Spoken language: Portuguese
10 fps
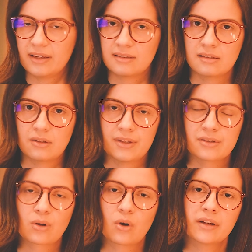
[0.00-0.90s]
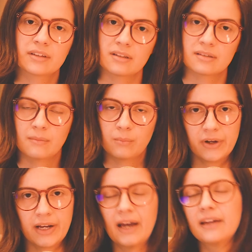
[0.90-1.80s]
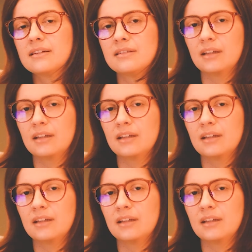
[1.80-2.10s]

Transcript: essas são as cotas temporárias